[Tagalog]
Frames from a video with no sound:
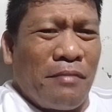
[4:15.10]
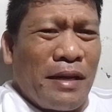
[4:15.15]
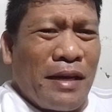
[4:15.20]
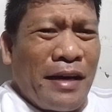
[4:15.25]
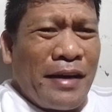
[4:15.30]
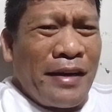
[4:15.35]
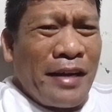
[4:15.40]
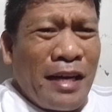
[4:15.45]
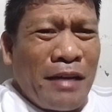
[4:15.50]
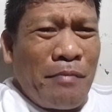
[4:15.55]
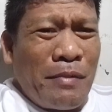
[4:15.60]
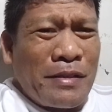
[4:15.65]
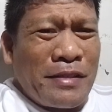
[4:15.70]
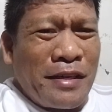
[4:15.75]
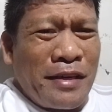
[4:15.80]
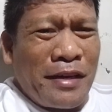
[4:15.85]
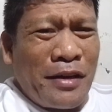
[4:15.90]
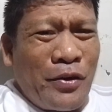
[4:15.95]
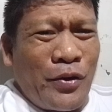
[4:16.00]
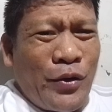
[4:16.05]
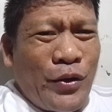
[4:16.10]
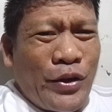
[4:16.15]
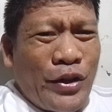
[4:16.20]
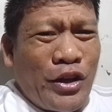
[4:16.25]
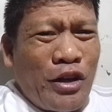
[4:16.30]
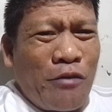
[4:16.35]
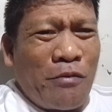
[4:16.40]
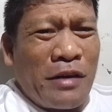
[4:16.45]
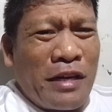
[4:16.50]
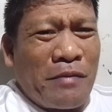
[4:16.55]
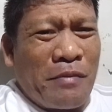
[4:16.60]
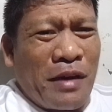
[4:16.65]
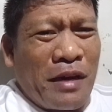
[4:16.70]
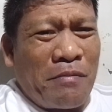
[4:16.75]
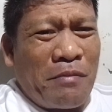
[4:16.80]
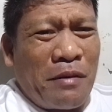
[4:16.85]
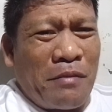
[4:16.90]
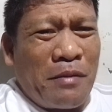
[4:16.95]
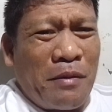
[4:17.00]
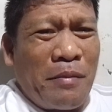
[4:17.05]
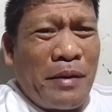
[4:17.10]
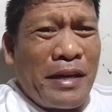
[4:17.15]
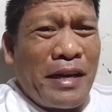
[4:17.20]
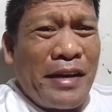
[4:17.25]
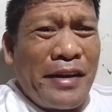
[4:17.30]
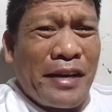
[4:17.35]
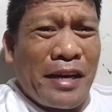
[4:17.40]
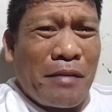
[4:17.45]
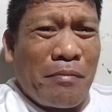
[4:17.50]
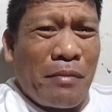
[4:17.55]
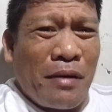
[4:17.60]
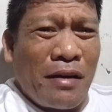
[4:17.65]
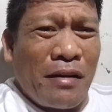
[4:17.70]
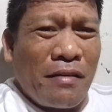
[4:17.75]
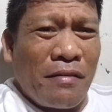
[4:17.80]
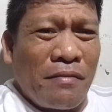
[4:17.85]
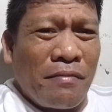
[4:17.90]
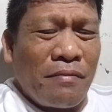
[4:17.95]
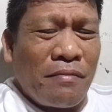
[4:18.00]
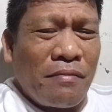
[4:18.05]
May gana ka pa, Sara Duterte, humarap kay PBBM? May gana ka pa?